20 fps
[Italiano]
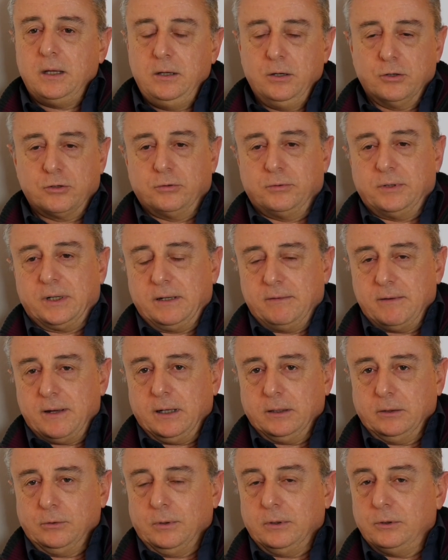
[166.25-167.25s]
io sono
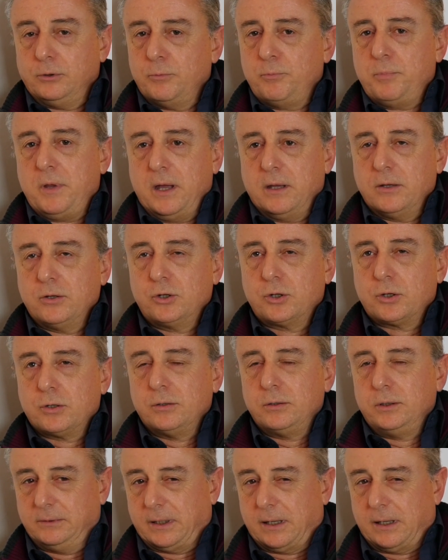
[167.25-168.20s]
arrivato al doppiaggio